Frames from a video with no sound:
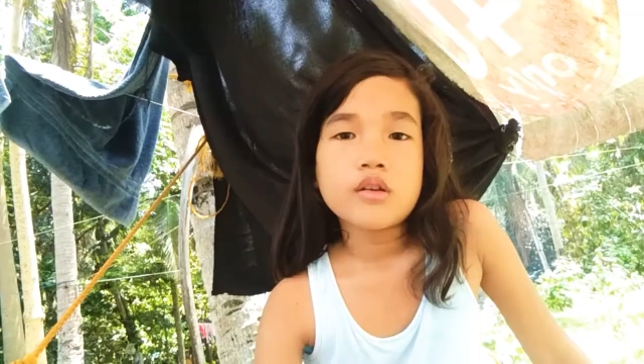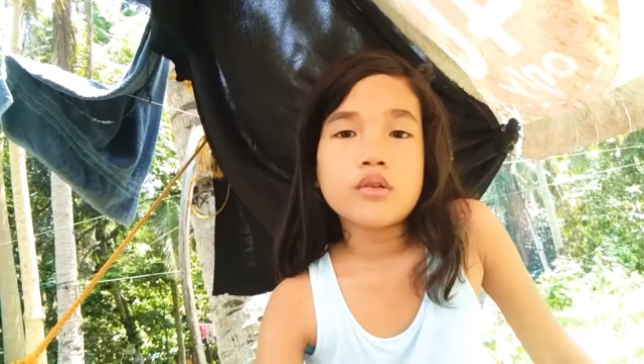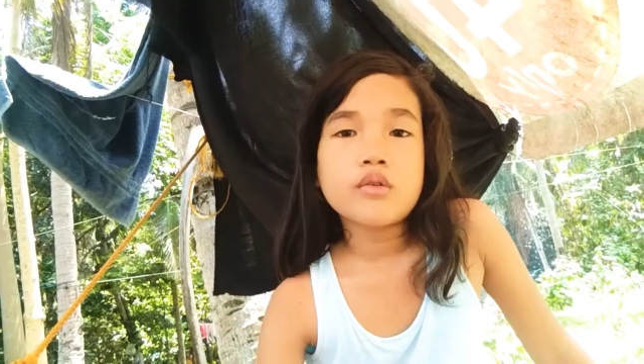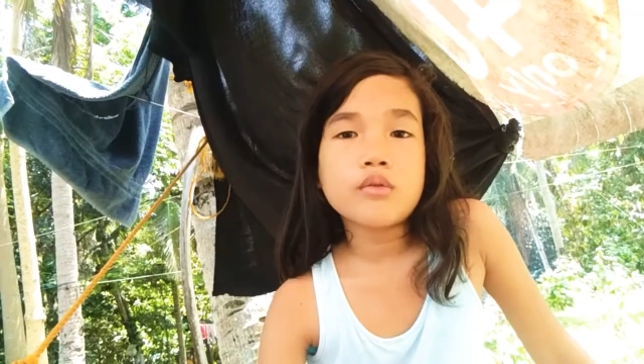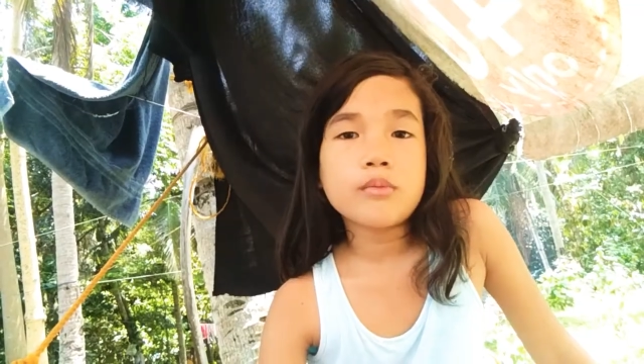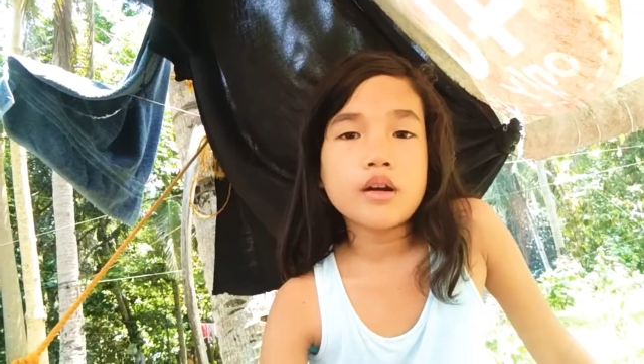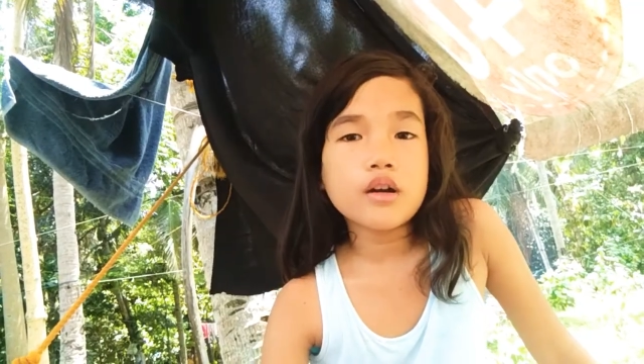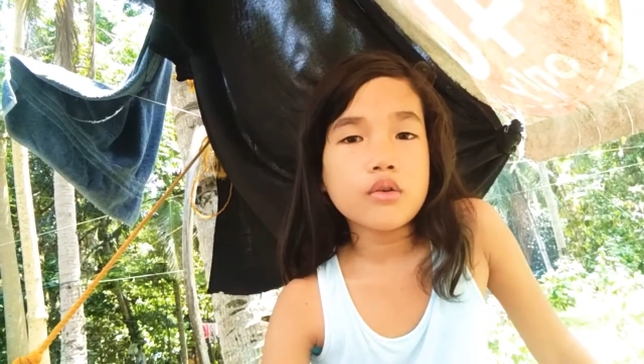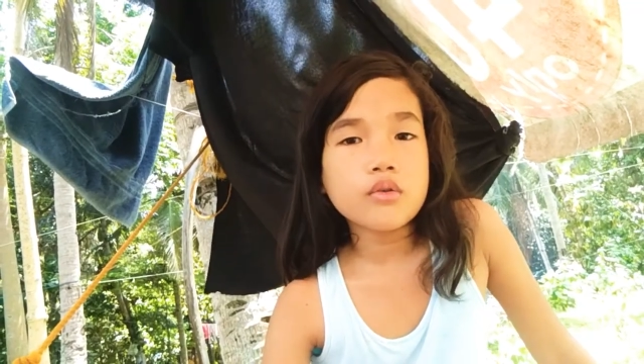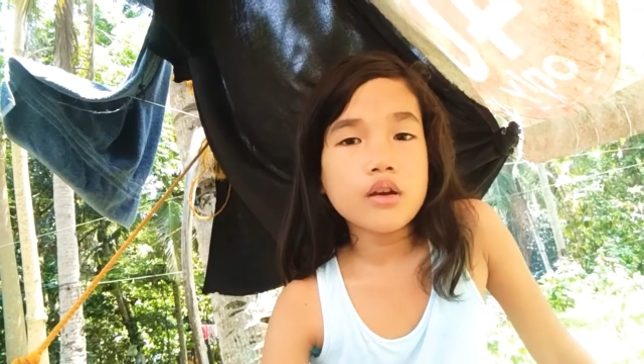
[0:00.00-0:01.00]
Kung
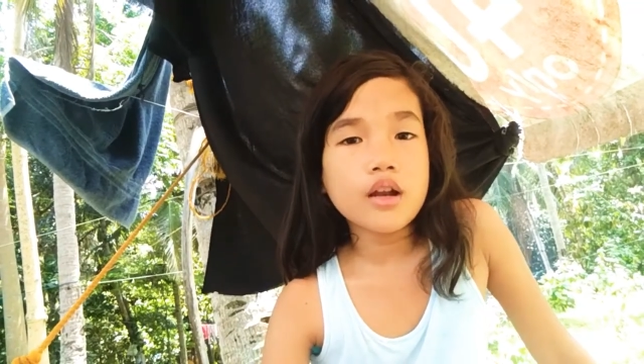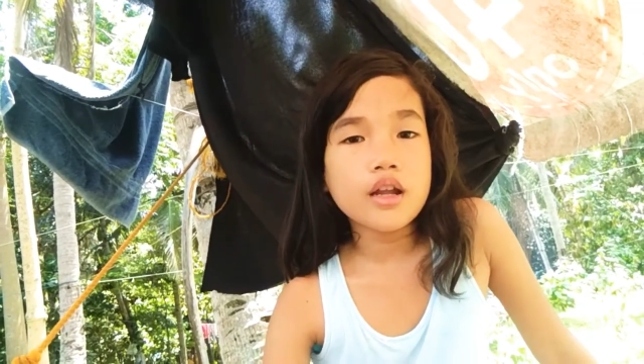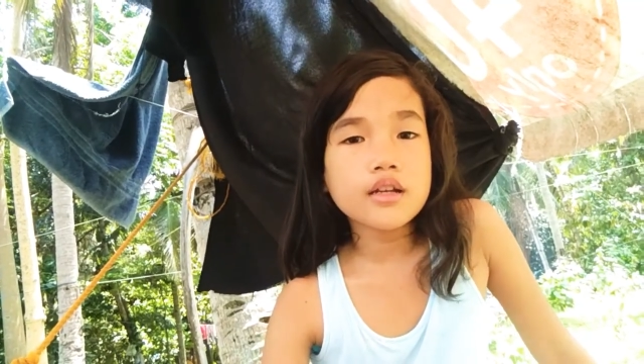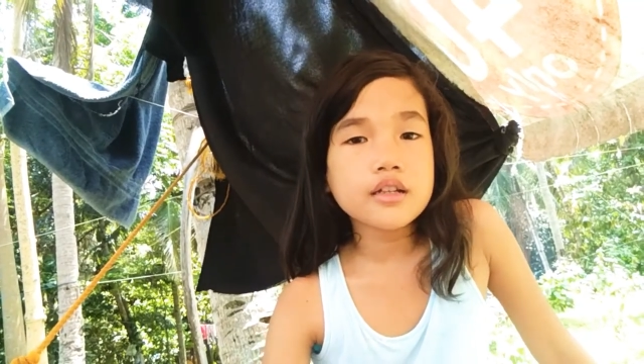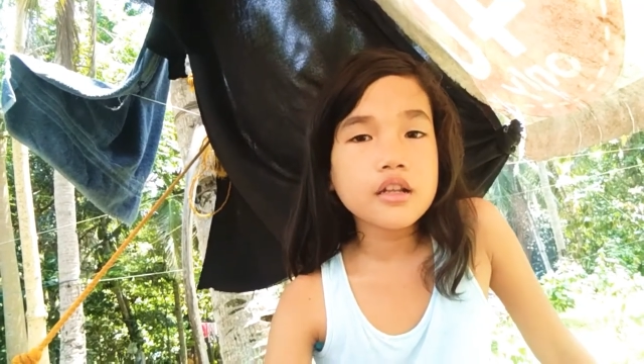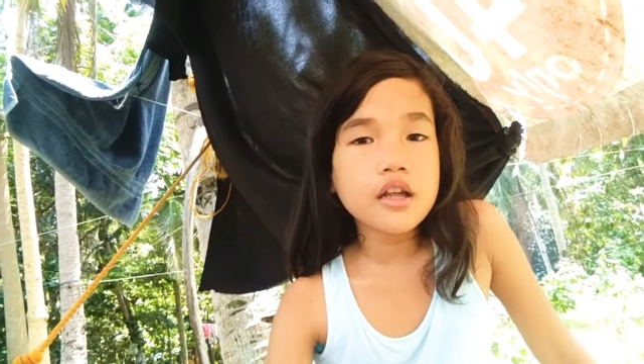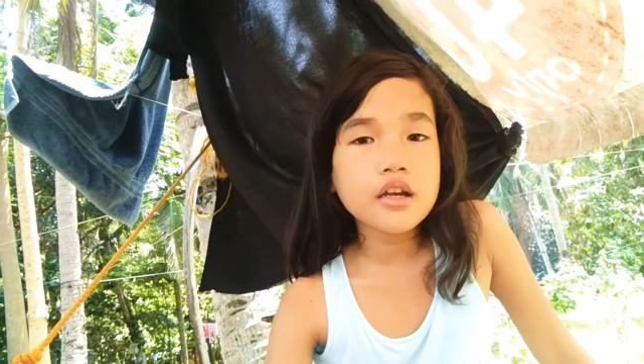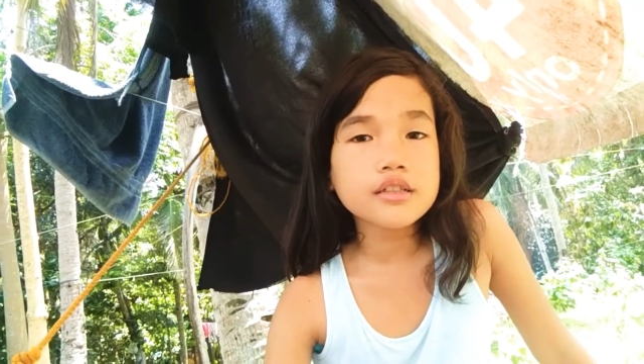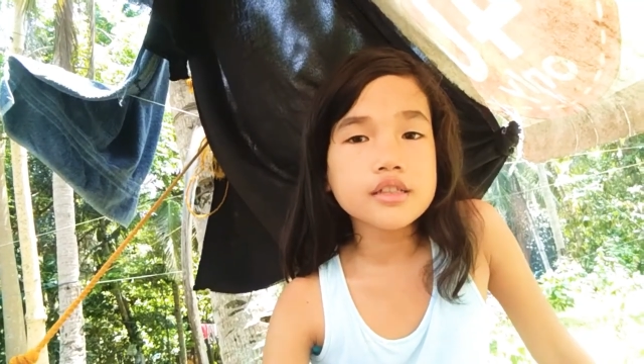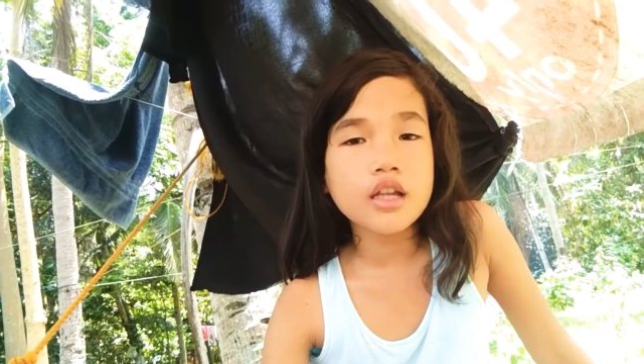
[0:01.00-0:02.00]
mag-online
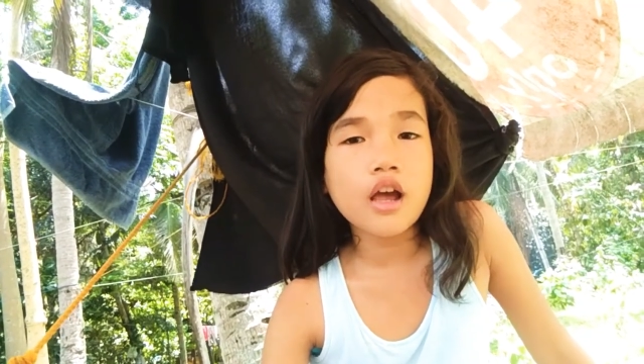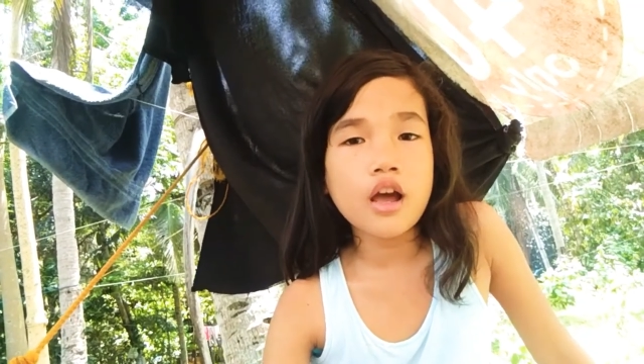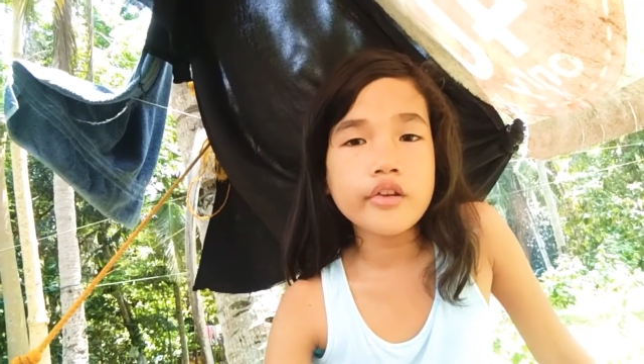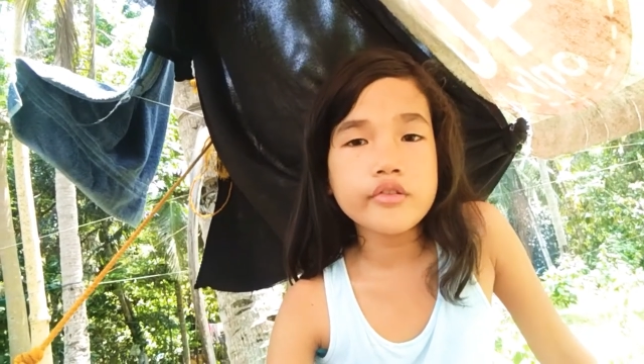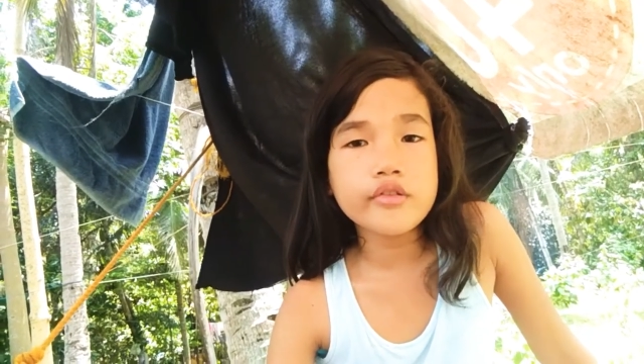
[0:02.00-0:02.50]
class sad,